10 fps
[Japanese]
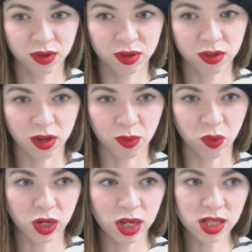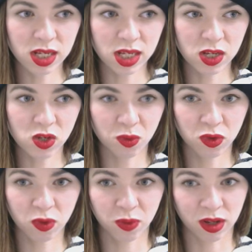しかもレンジでそも
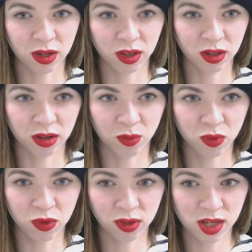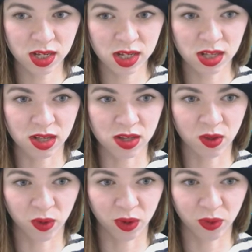そもなかったから難しいんで
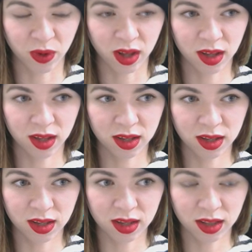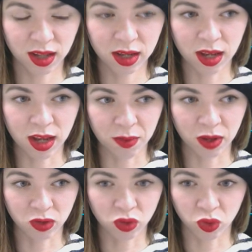すよねこれなけれ
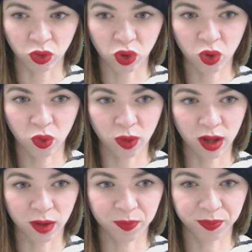ばちょっと今日は